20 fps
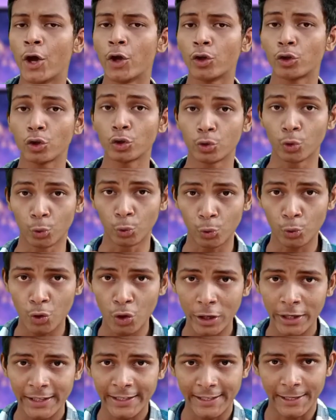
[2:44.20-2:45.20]
है तो दोनों
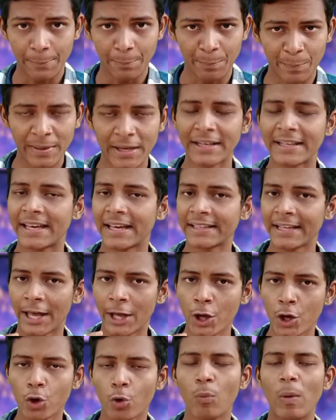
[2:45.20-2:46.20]
को अगर कंपेयर किया
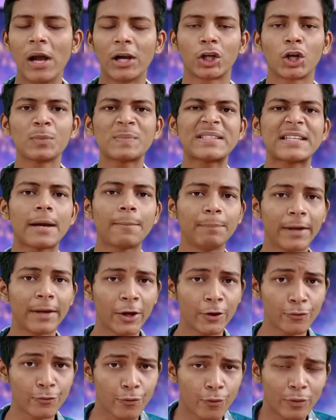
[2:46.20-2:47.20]
जाए क्वालकॉम
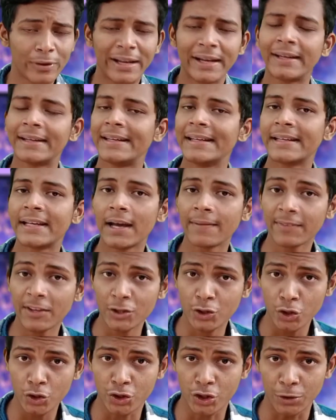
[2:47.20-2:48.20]
स्टैपड्रैगन फोर एट्टी के
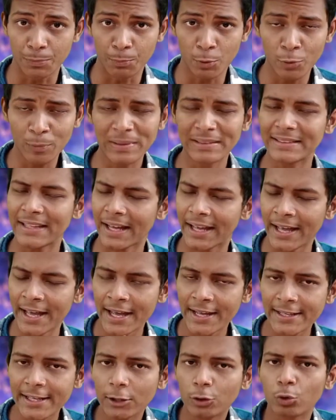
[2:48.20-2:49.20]
अंदर जो जी मिलता है
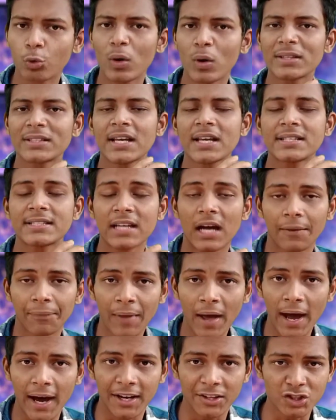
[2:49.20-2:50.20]
ये थोड़ा सा
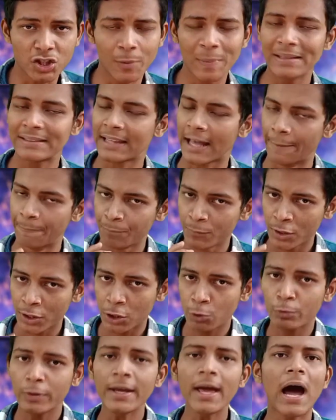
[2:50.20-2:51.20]
ज़्यादा अच्छा मिलता है
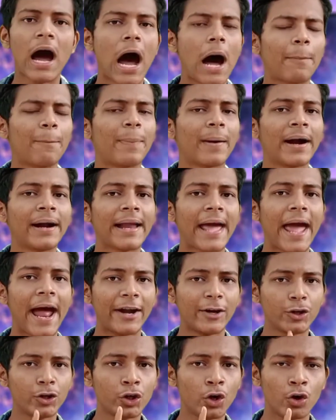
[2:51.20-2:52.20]
क्योंकि आप अगर
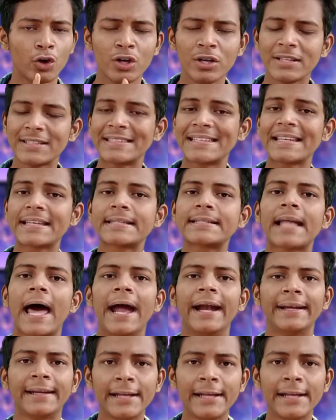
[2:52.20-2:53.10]
एडिनो सिक्स